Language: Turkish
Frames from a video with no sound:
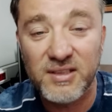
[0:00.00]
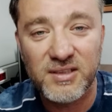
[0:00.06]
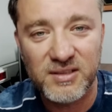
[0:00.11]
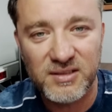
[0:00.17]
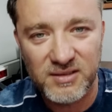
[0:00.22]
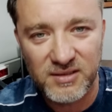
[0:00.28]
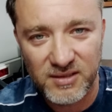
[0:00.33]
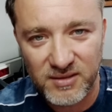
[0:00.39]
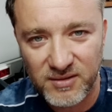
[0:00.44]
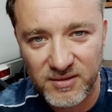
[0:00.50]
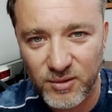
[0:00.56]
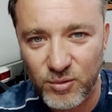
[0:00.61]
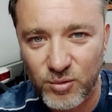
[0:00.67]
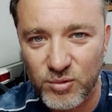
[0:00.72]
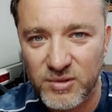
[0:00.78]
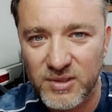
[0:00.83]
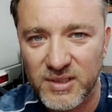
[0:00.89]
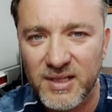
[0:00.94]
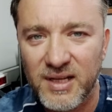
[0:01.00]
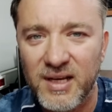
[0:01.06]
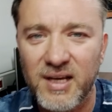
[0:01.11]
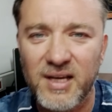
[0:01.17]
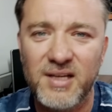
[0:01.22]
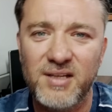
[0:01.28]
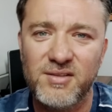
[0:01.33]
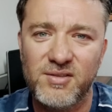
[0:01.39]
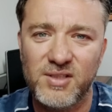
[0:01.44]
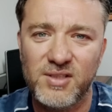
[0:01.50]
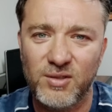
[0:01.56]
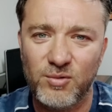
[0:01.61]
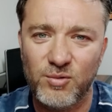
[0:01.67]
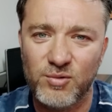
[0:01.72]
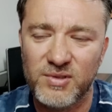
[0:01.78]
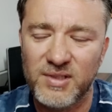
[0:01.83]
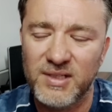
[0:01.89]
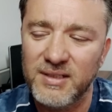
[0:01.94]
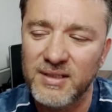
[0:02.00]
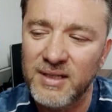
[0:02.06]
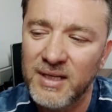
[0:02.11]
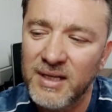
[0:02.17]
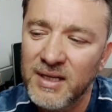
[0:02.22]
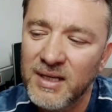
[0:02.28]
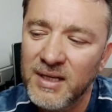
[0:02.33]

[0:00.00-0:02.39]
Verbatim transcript: Yakıtları da güzel. Her şey güzel.